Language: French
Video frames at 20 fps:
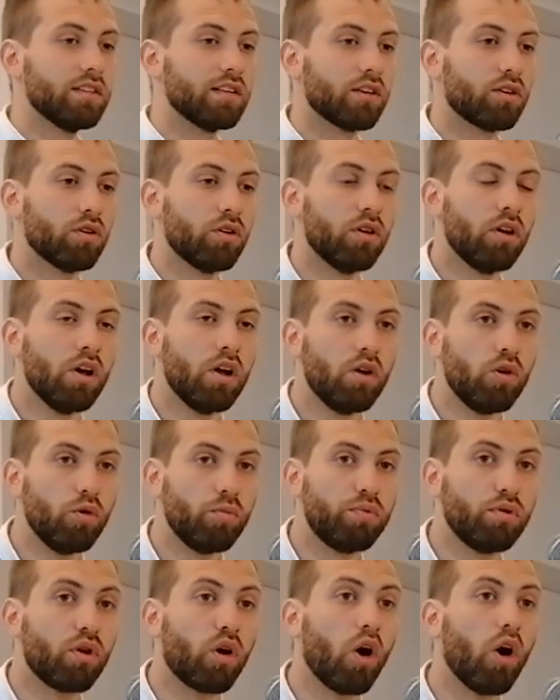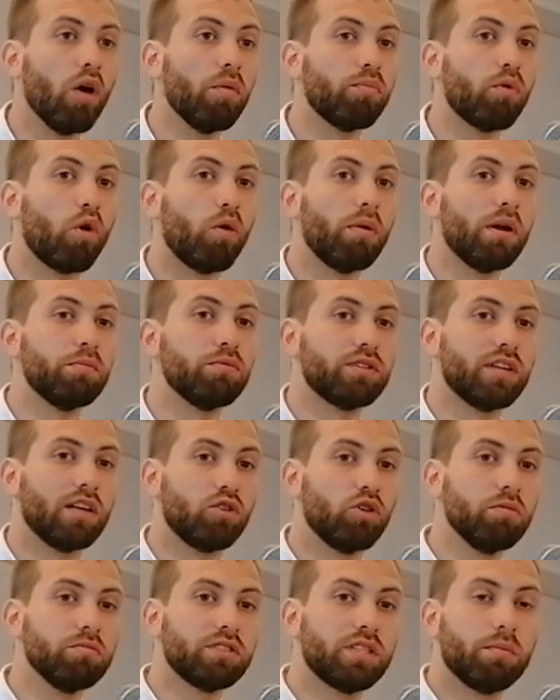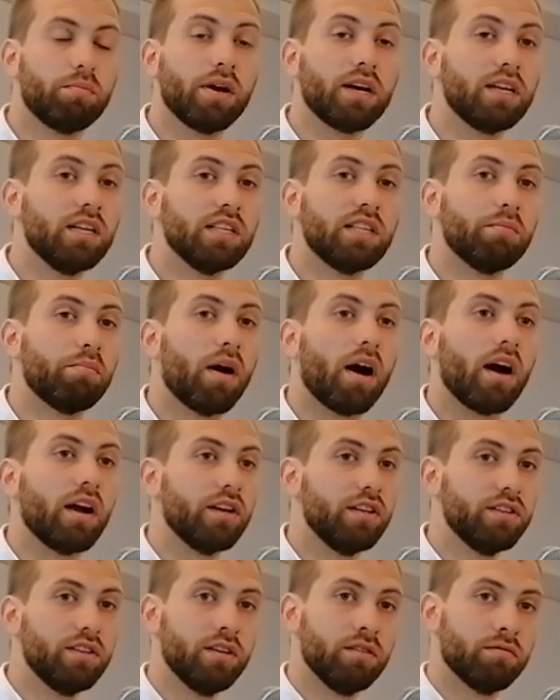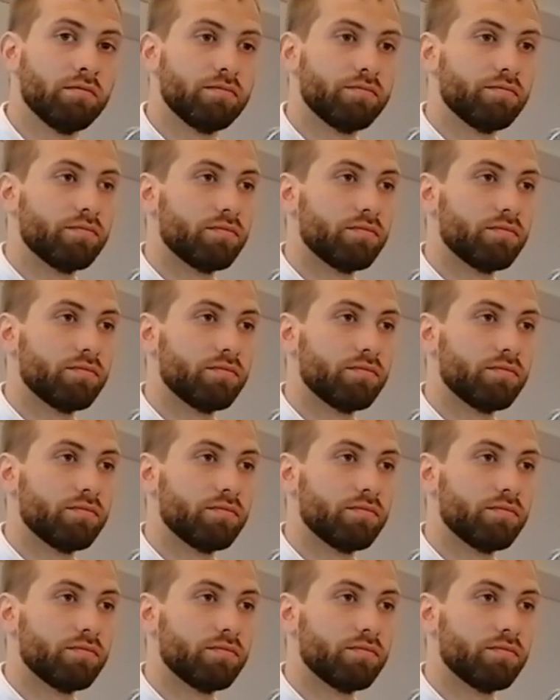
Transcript: c'est que le plus grand problème de cet homme, c'est pas qu'il était paralysé,